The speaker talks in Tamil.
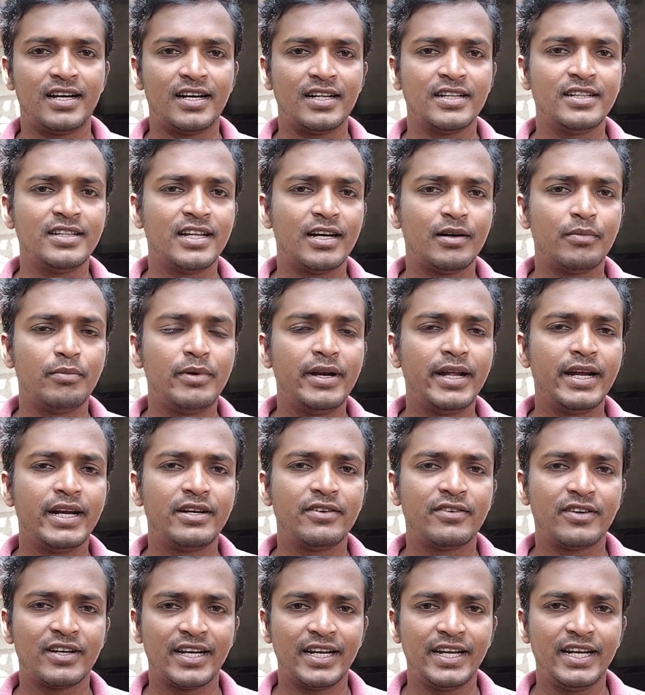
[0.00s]
அந்த
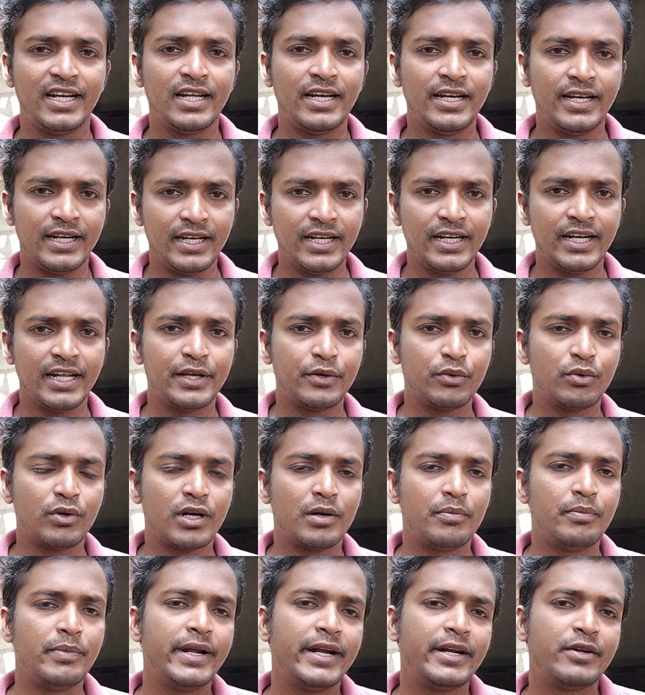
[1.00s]
அப்டேட் வகையில் இன்றைக்கி
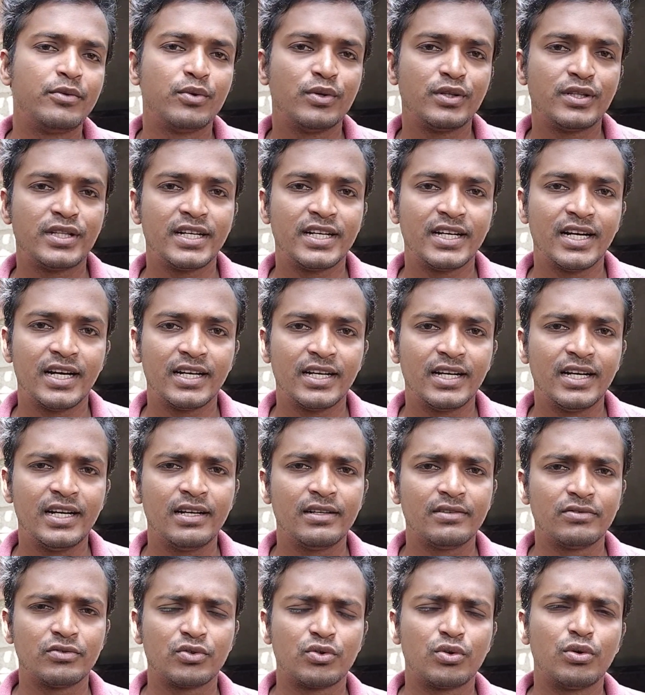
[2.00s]
ஒரு அப்டேட் கொடுத்துருக்காங்க
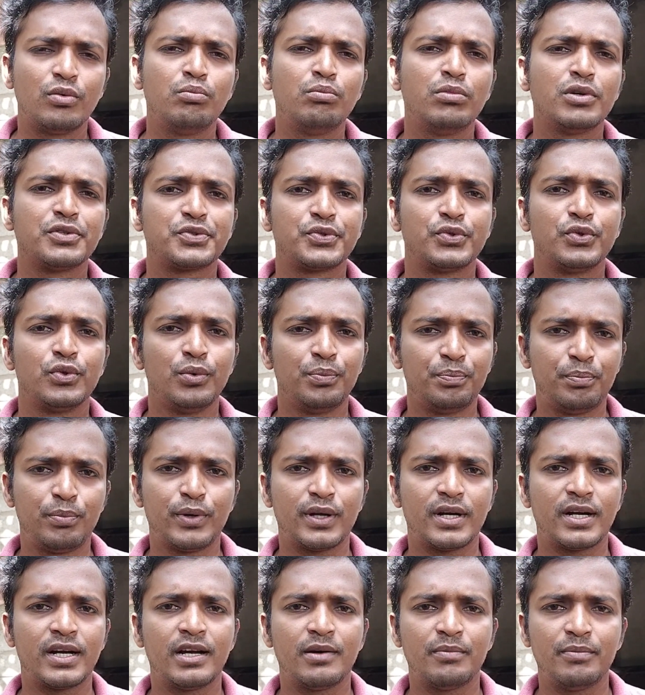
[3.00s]
ரொம்ப
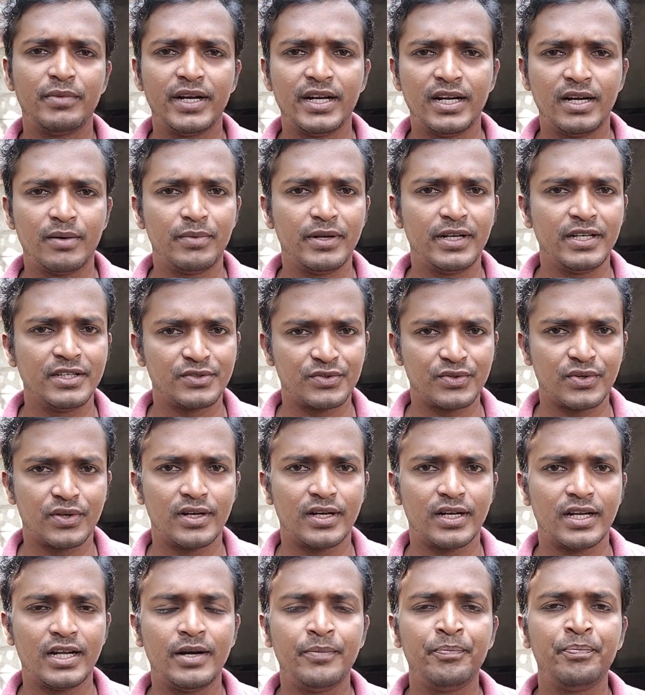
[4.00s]
சூப்பரான அப்டேட் அப்படின்னு
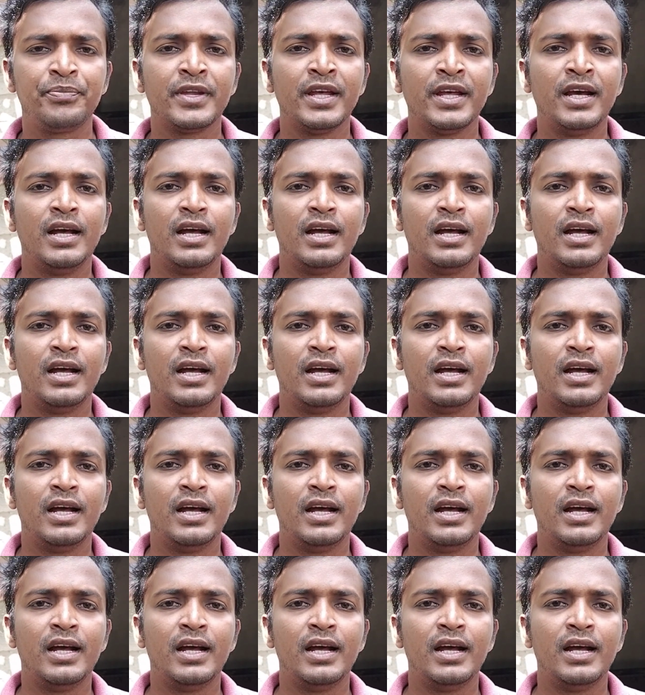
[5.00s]
சொல்லலாம்